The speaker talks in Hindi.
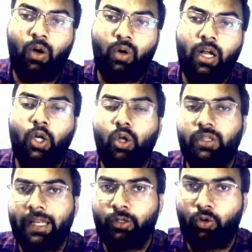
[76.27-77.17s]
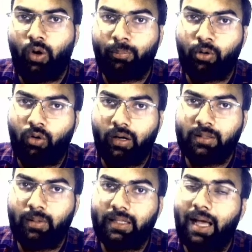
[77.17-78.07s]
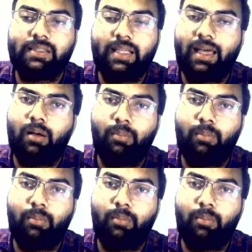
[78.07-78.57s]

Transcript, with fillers: होगा नौ तारीख को आपको कॉलेज मिलता है आप ग्यारह